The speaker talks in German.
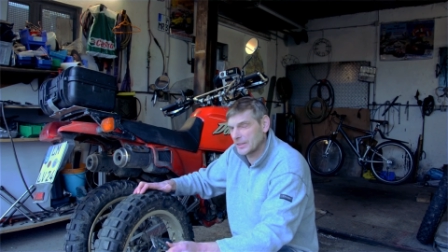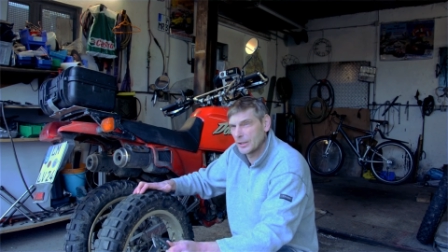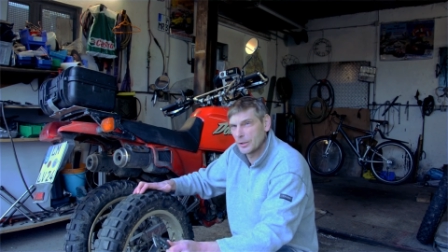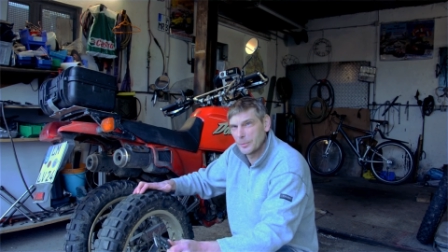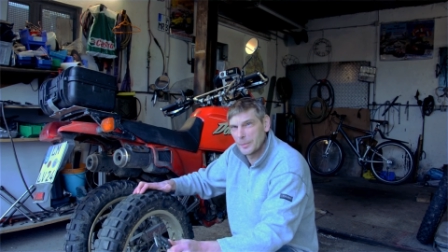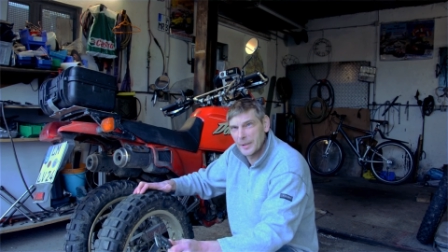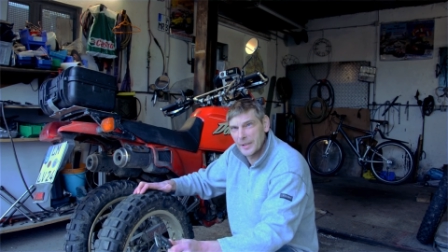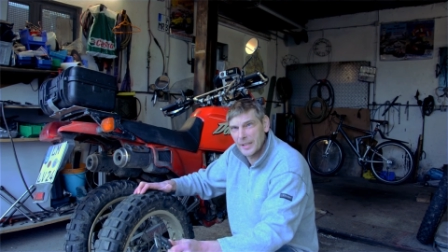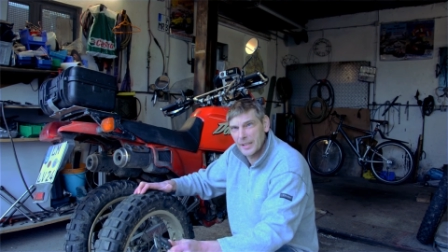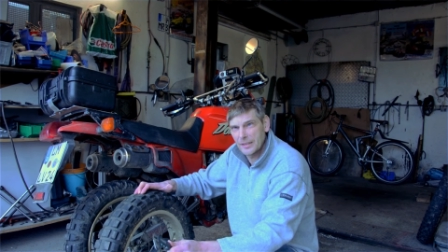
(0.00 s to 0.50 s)

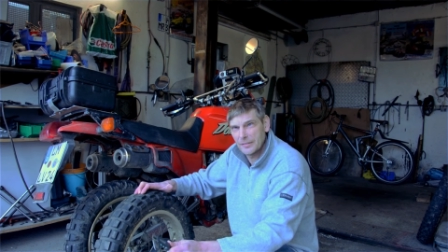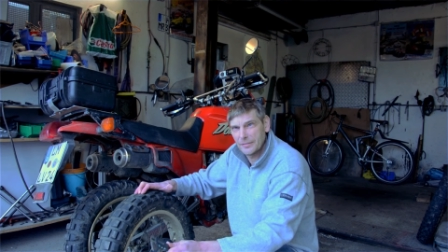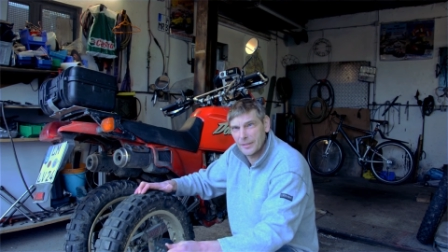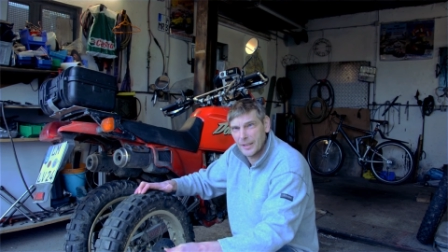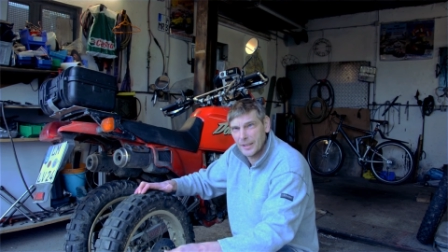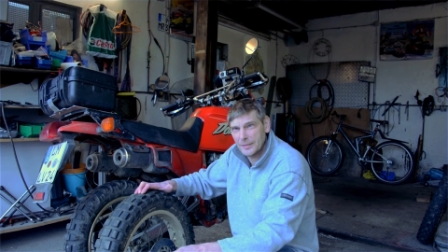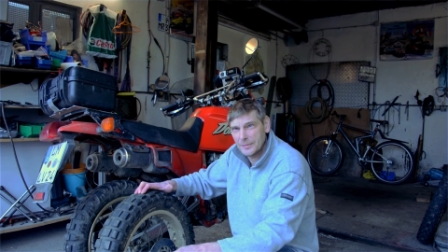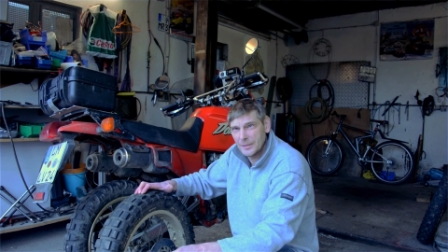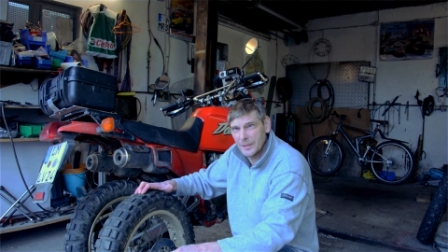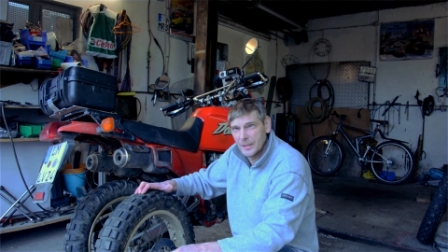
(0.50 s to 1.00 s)
Kilometer
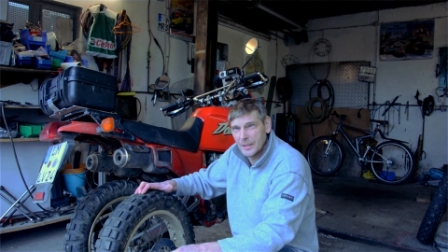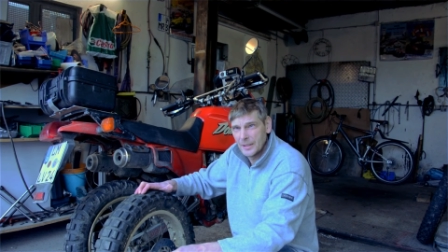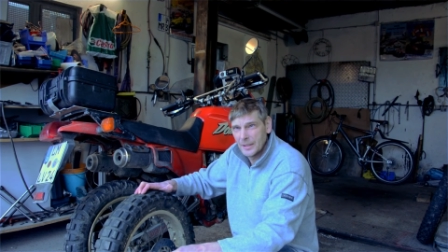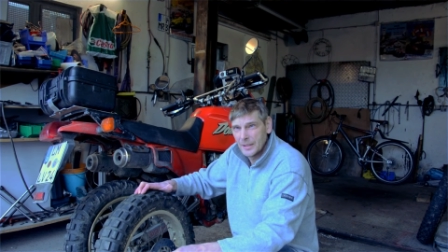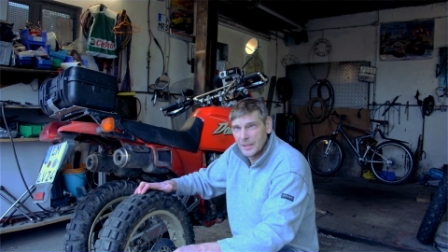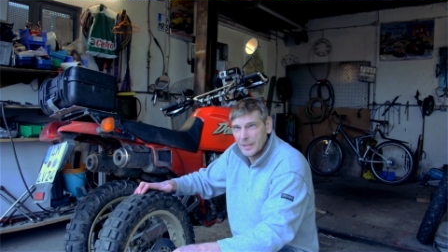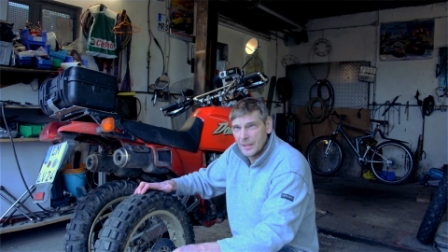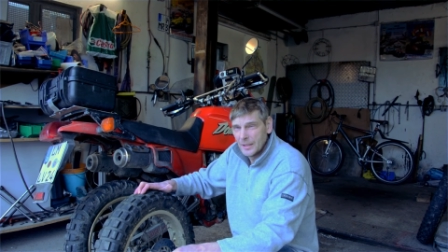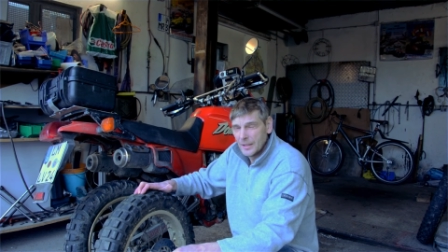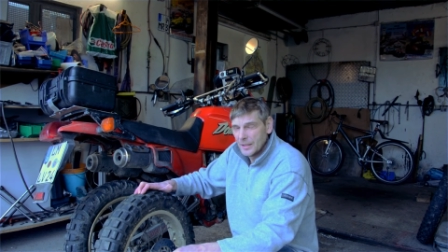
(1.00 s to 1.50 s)
gefahren,
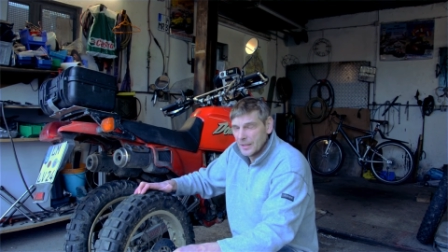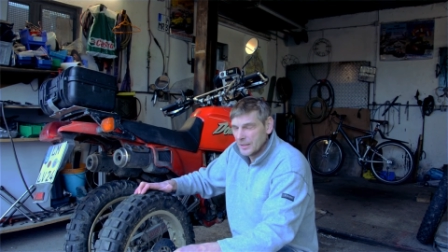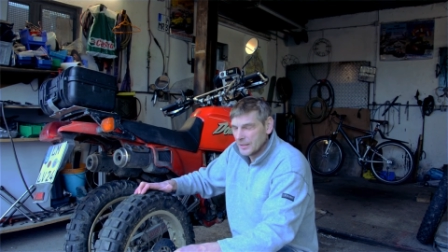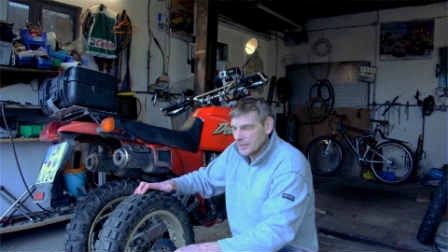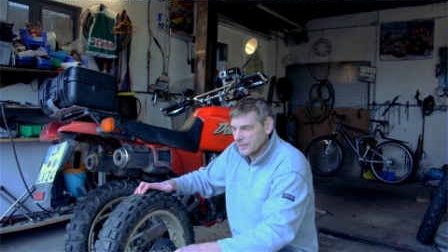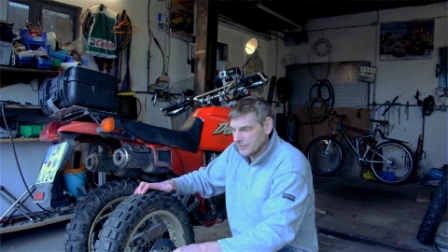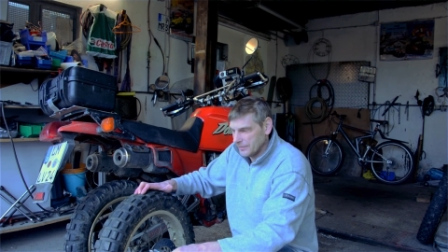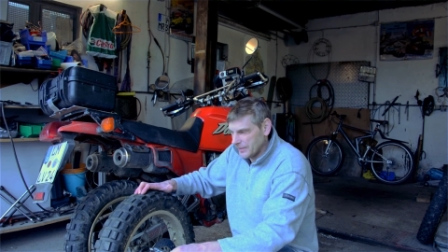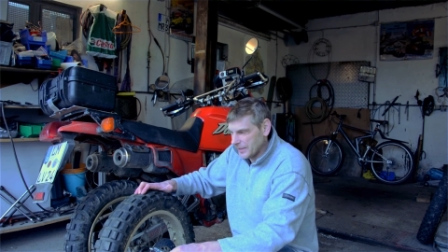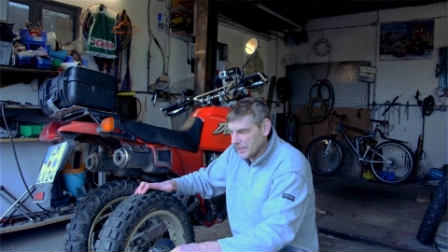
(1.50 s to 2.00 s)

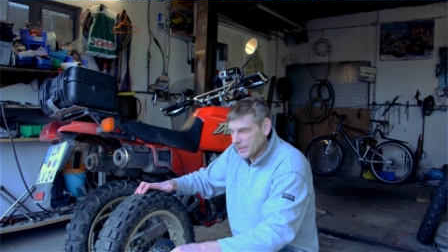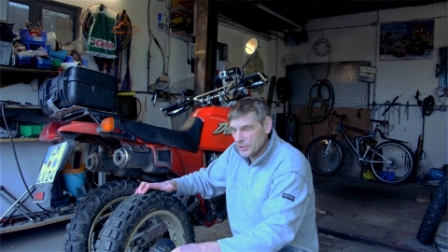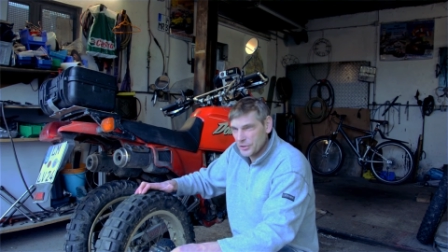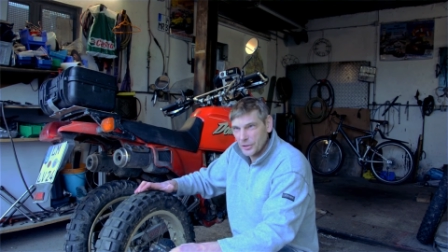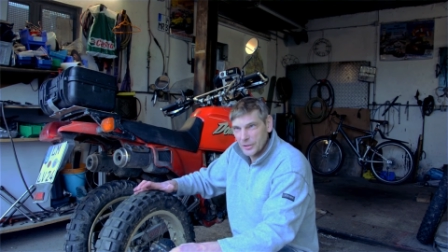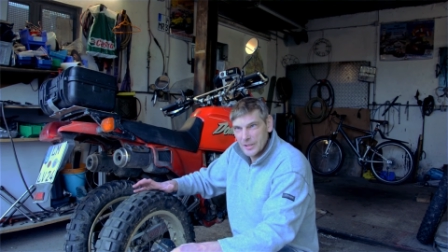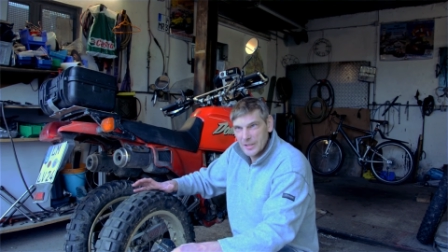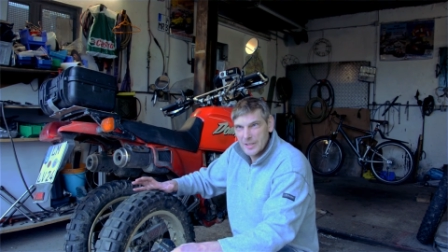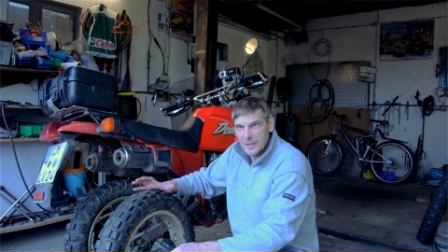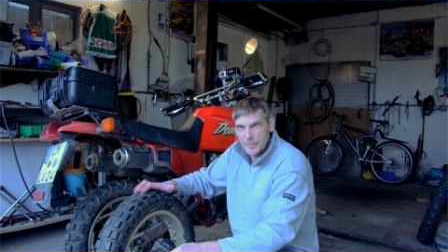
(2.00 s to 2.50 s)
wäre das
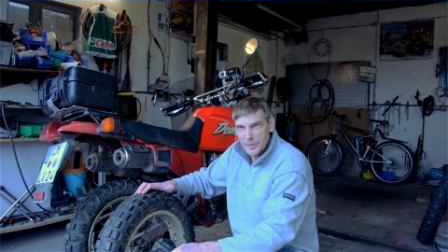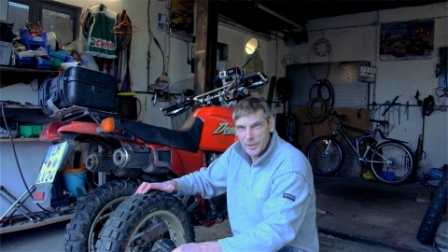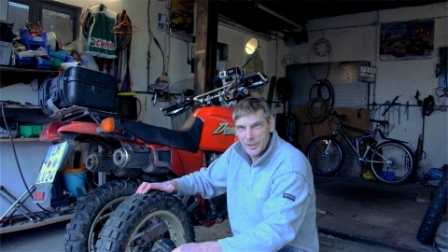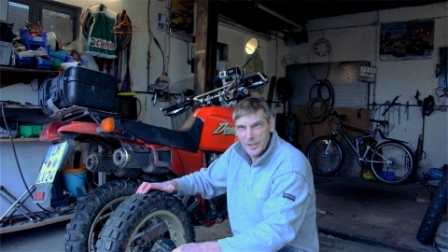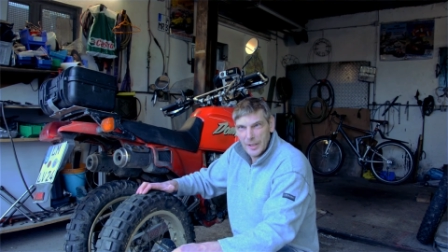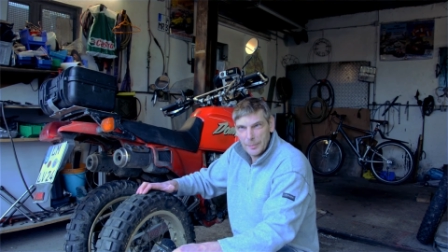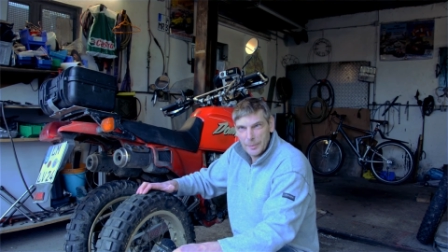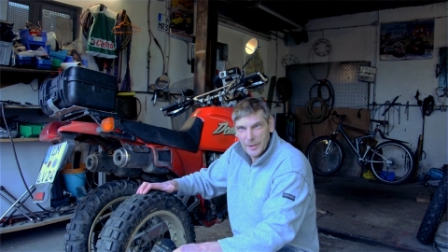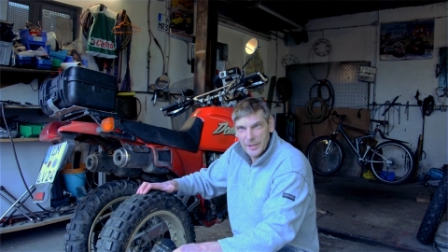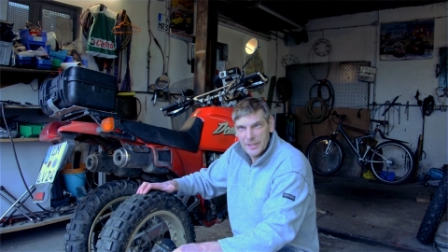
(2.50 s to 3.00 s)
schon eine ziemlich
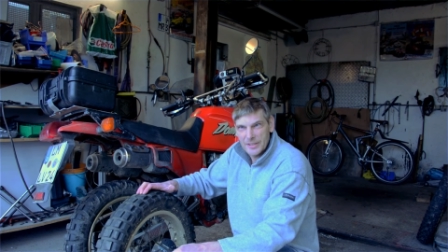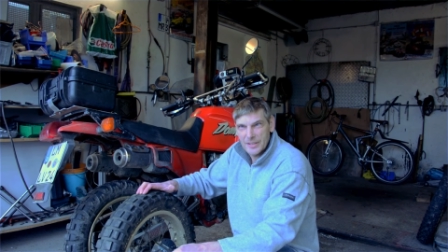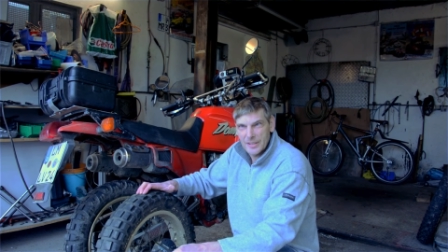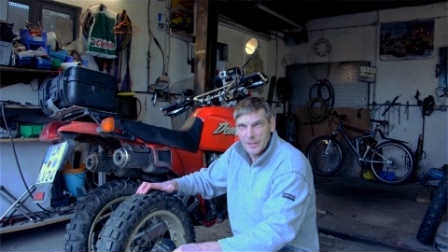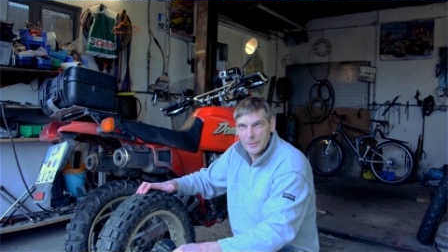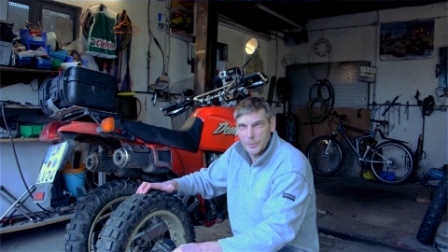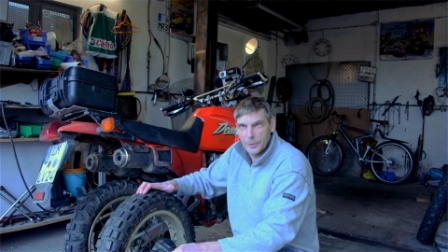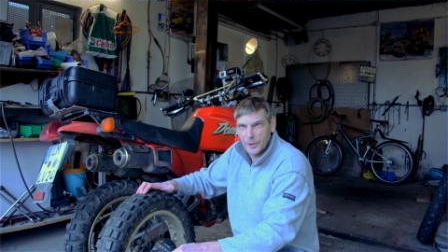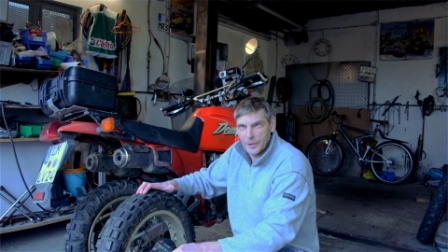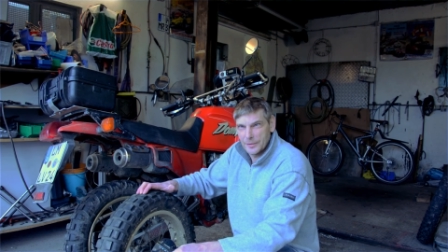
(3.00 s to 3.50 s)
knappe Kiste
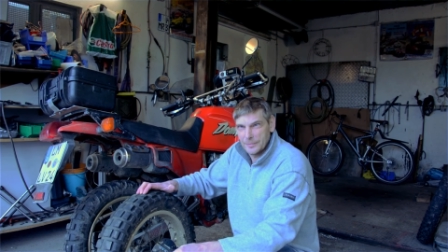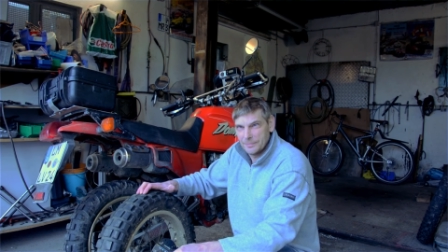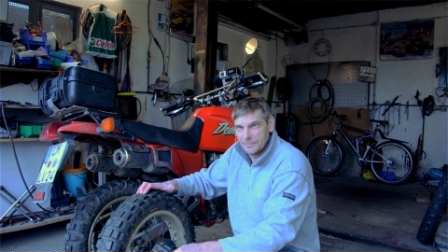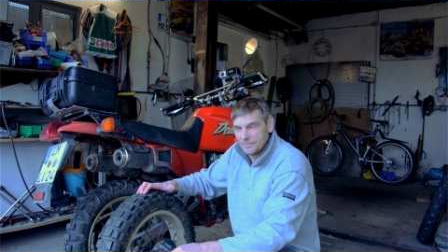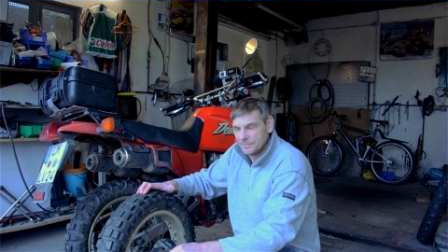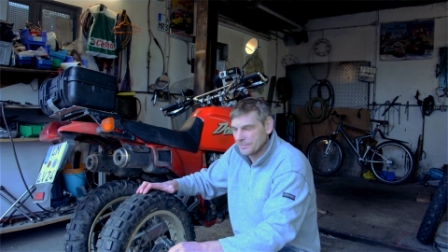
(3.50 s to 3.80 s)
geworden.